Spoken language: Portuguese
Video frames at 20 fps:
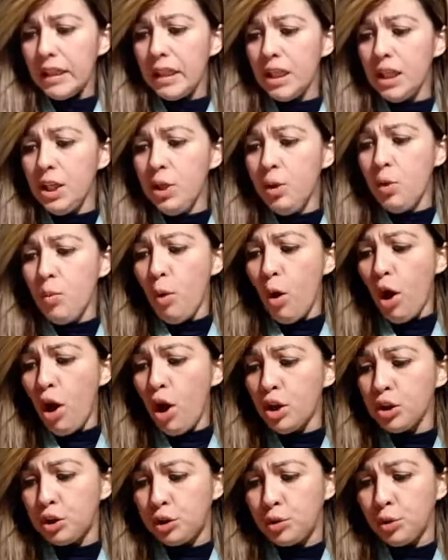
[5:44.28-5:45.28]
E o
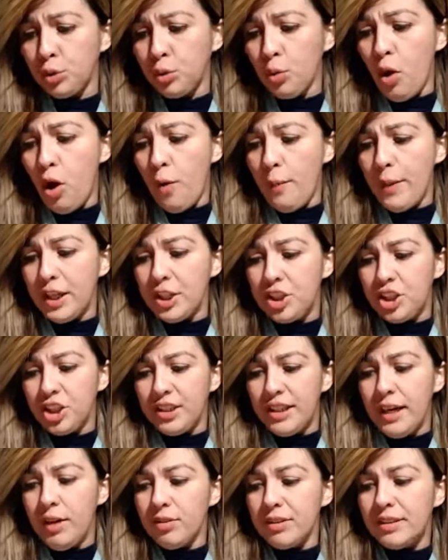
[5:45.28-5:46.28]
moço do homem de
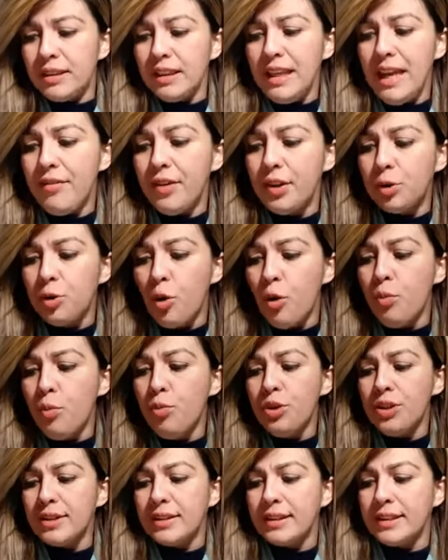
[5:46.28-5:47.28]
Deus se levantou
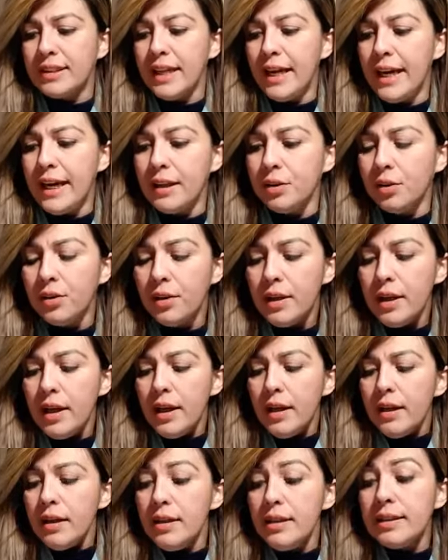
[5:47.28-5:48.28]
muito cedo
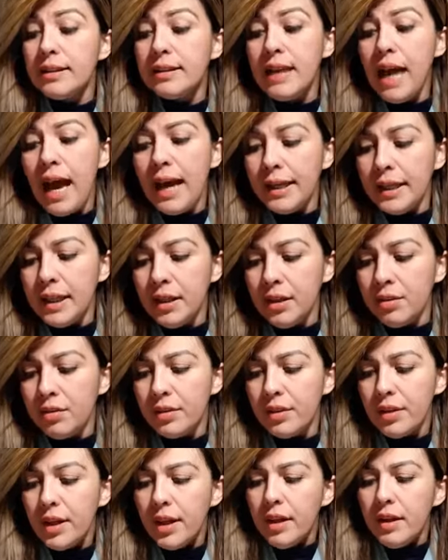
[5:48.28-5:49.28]
e
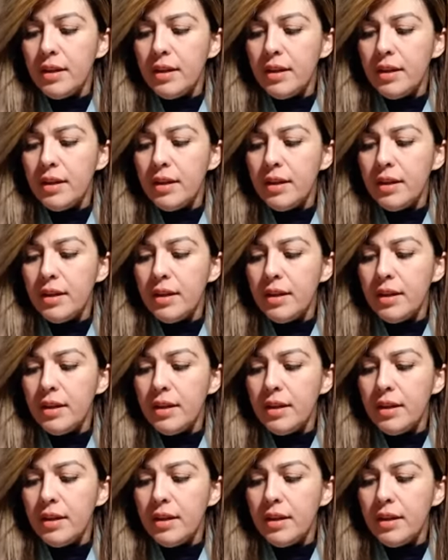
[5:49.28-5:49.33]
saiu,